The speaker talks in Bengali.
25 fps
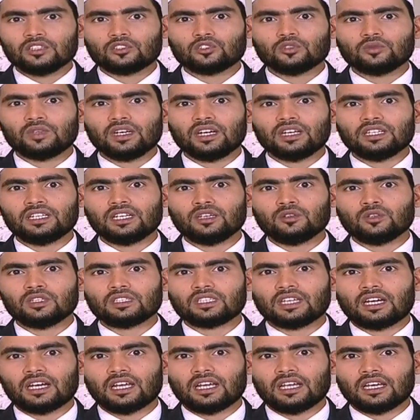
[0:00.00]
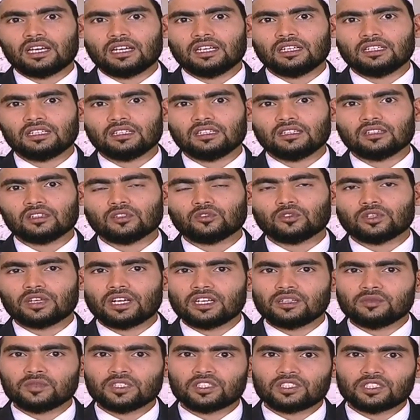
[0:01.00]
আল্লাহ সুবহানাহ তালা
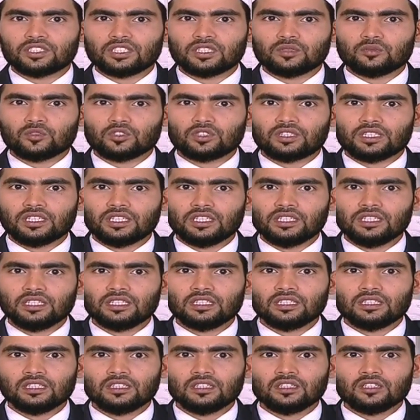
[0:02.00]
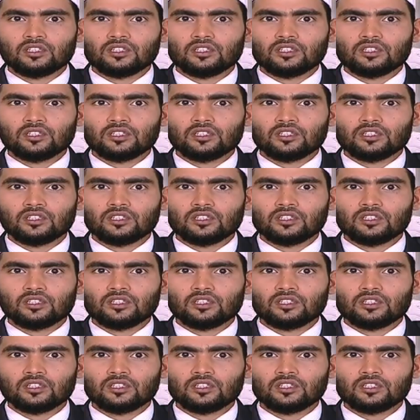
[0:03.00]
কোরআন মজিদের মধ্যে